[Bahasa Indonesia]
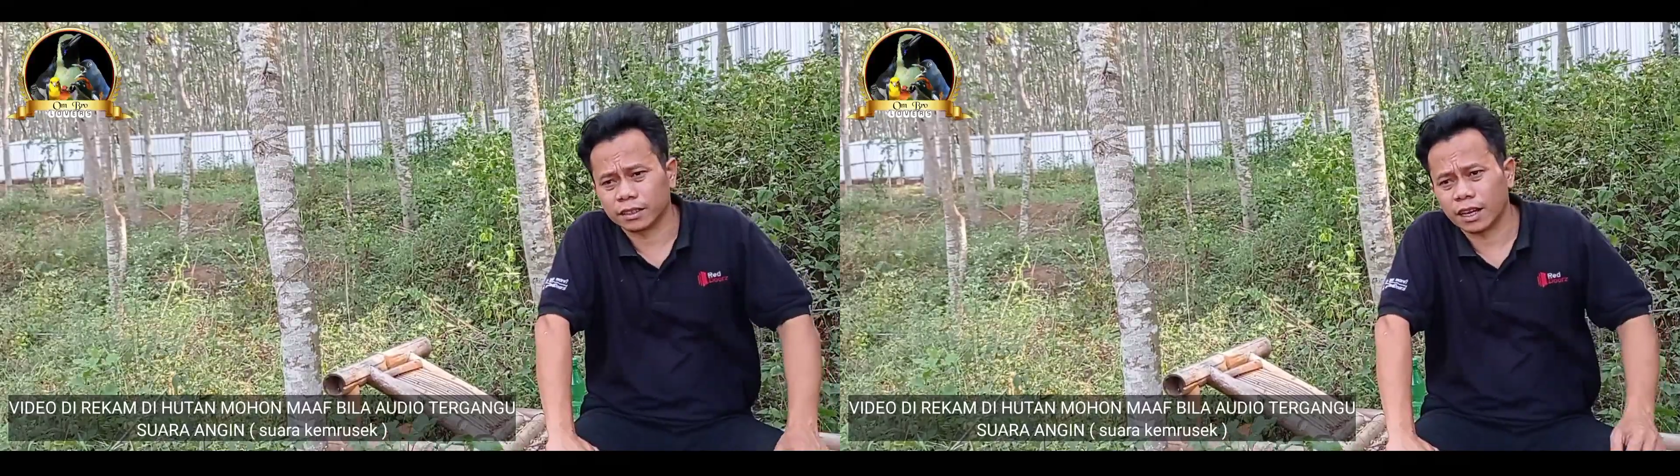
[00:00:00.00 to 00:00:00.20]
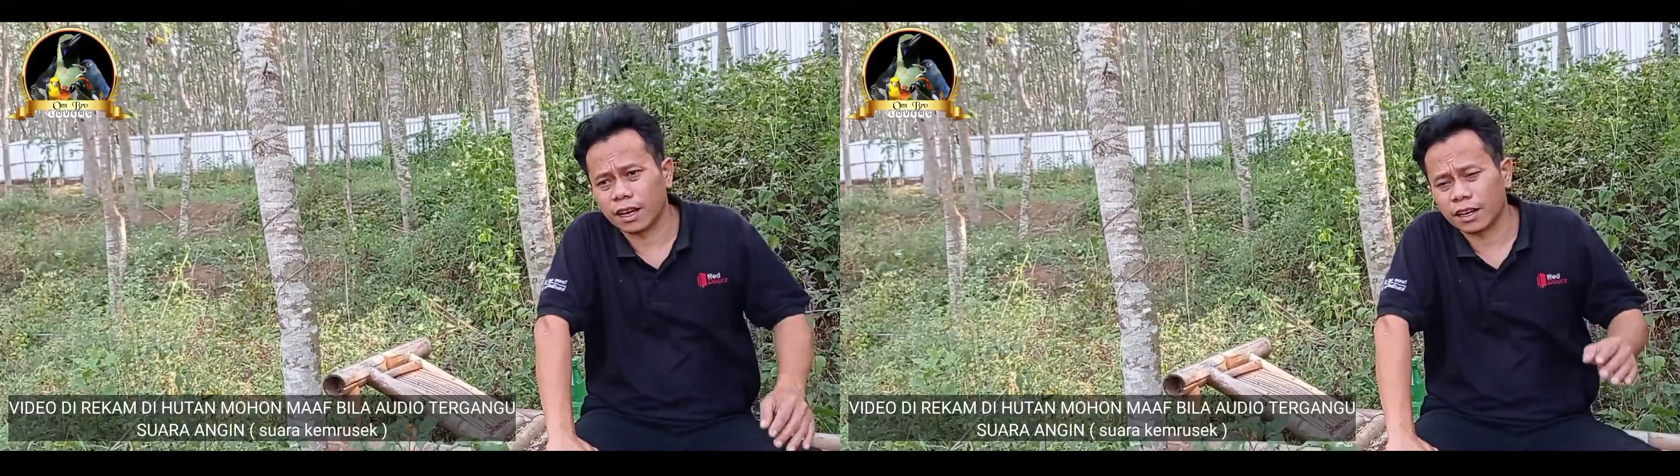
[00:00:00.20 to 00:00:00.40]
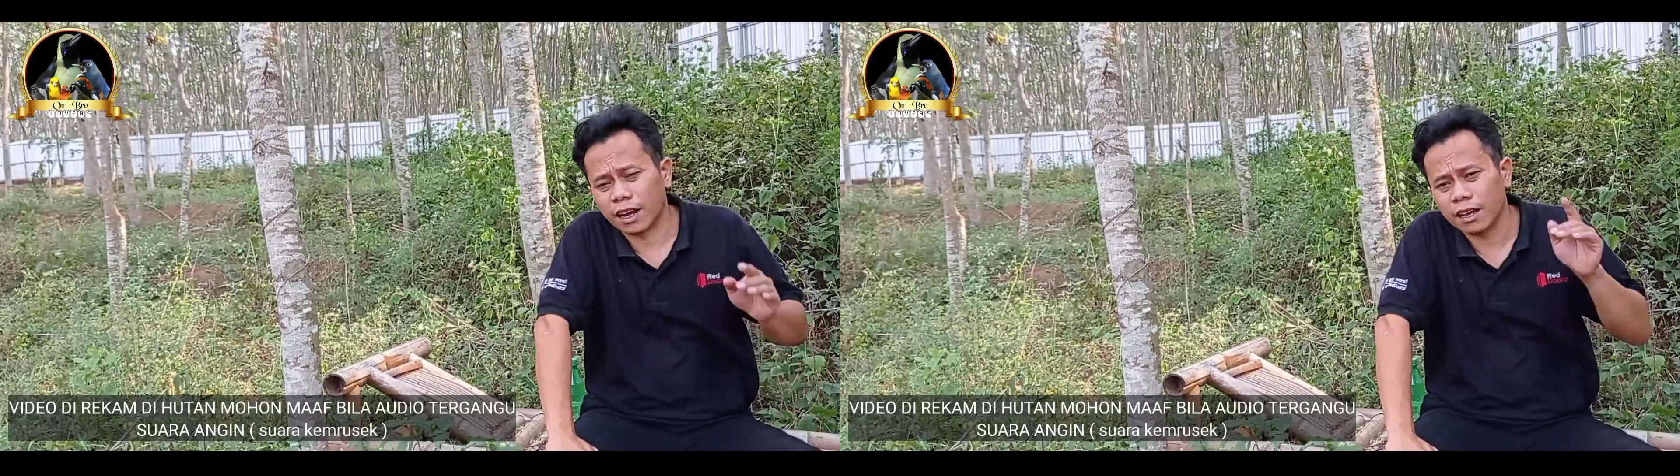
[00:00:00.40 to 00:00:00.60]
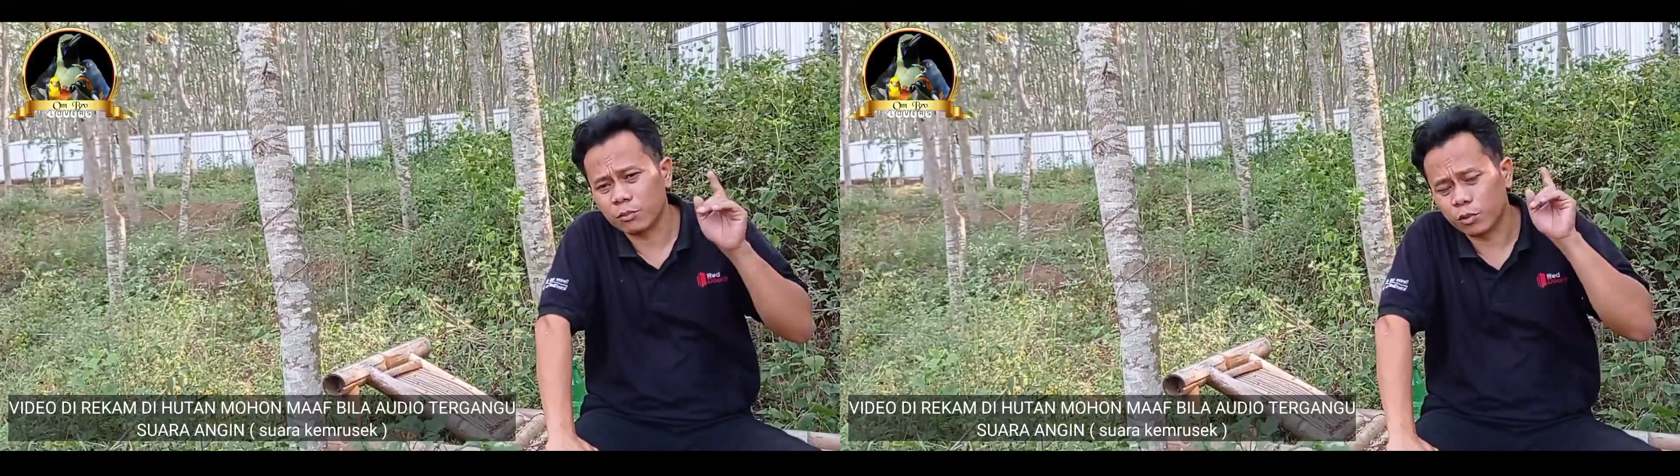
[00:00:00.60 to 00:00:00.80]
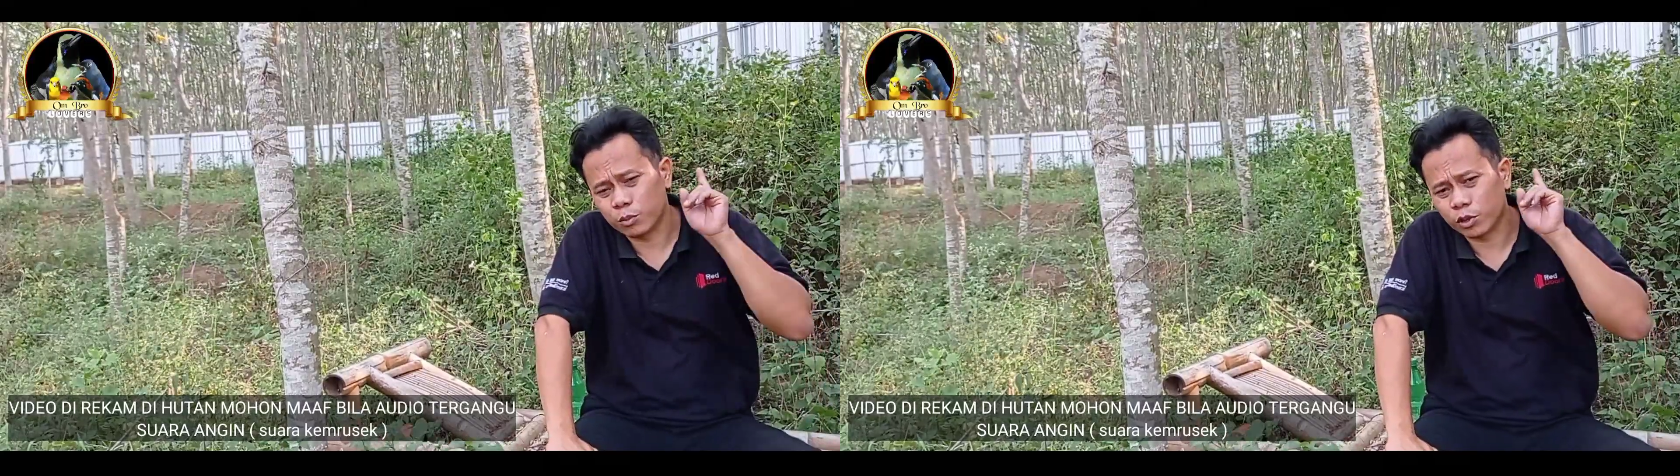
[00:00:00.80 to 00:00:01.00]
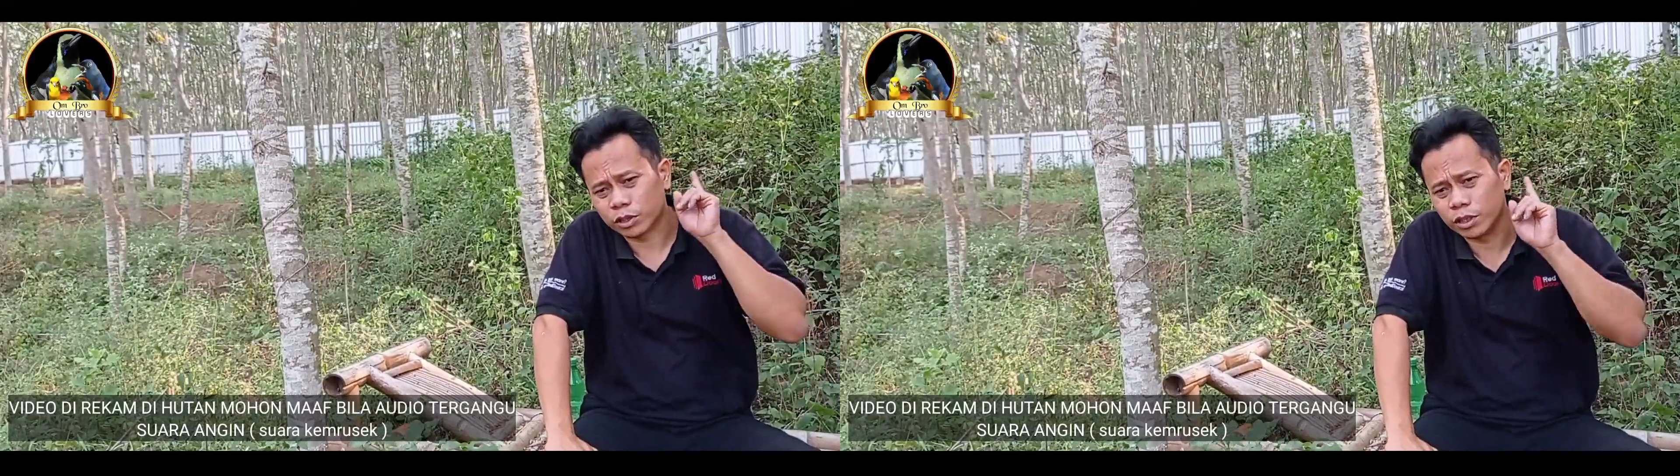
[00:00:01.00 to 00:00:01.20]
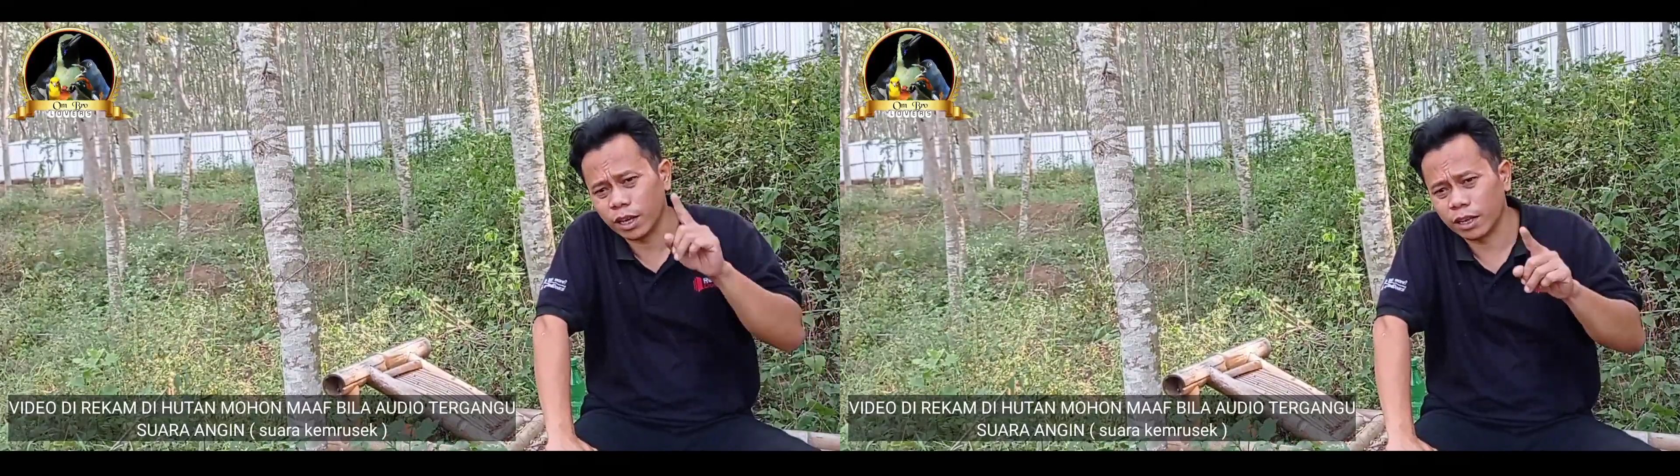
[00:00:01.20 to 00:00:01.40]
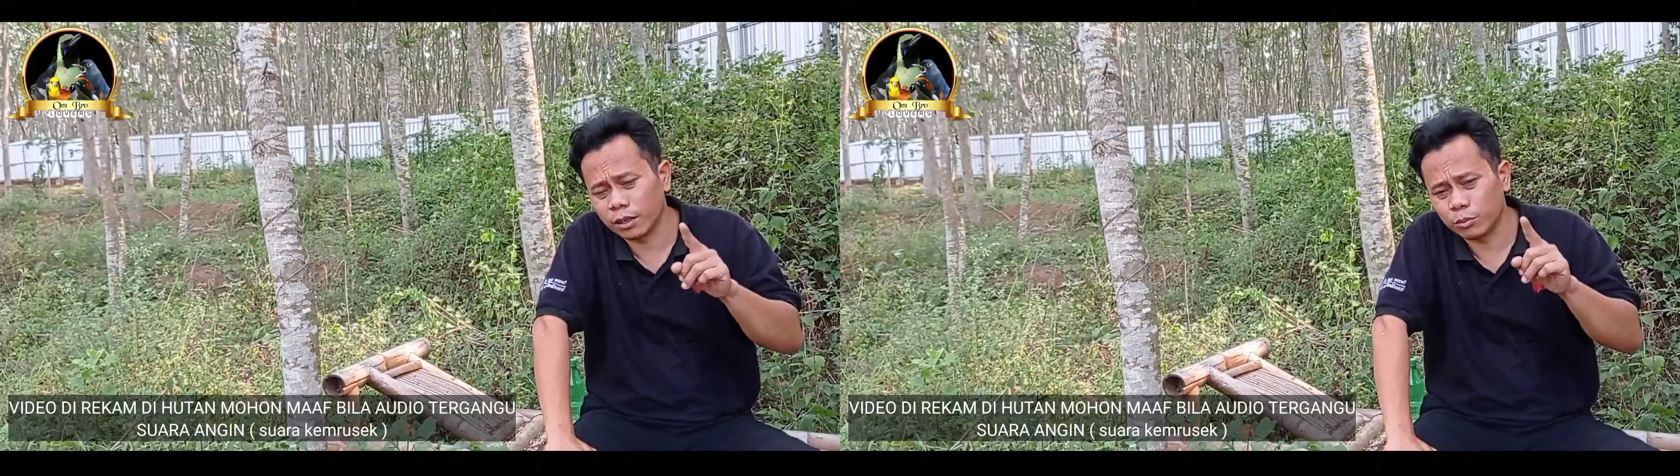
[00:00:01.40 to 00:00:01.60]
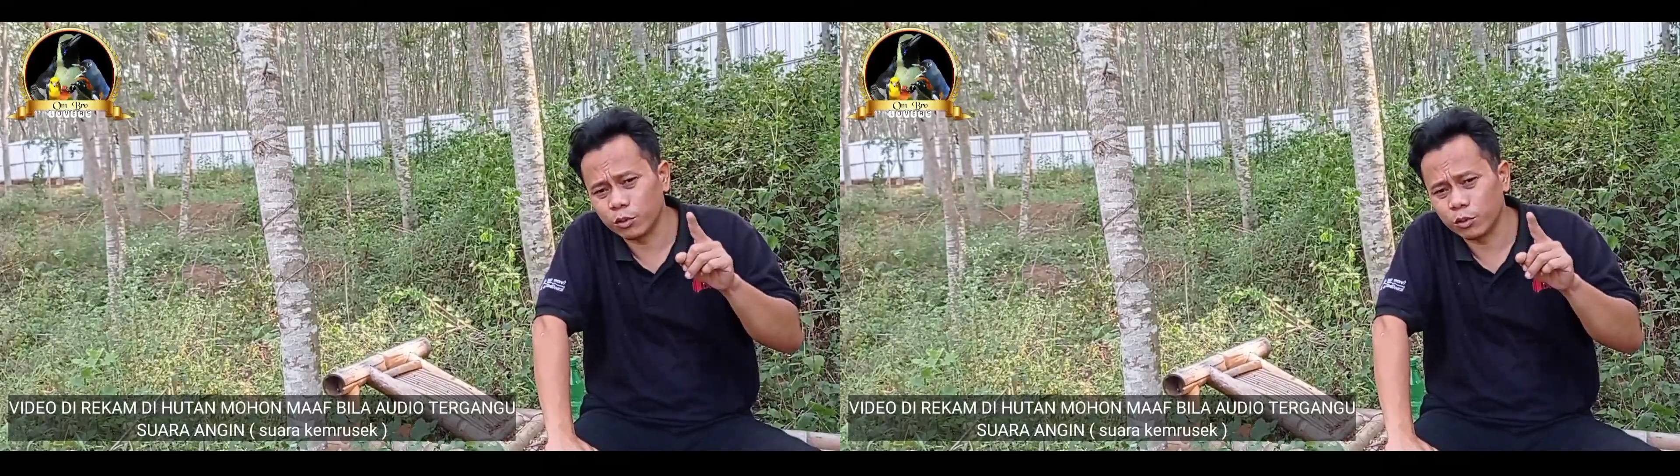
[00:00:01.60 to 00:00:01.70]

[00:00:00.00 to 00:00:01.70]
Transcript: utara pupur jelas